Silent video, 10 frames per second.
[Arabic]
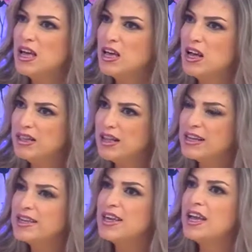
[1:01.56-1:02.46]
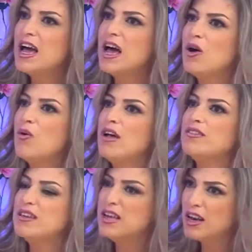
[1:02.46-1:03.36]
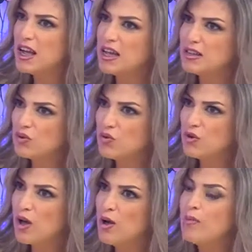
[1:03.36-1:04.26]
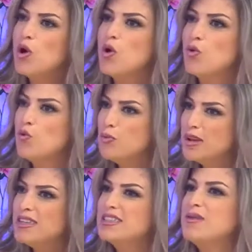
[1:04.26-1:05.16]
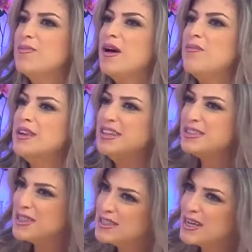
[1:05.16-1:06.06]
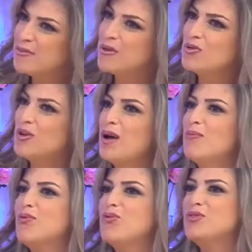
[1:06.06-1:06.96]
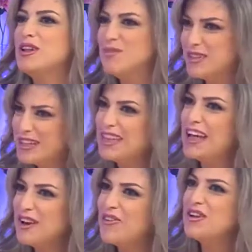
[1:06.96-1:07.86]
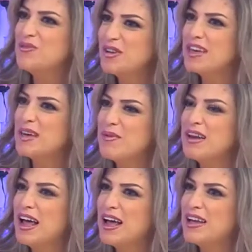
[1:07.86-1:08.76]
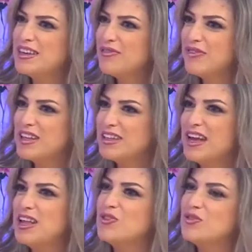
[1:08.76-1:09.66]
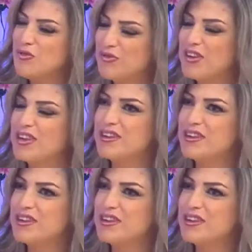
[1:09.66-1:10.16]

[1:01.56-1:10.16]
عندك إياها وعطيها لهذه الطلاب ومكتسبها من أستاذك مارون عبود اللي بدي أتعرف أنا وياه كمان نعم. كيف كانت علاقتكم فيه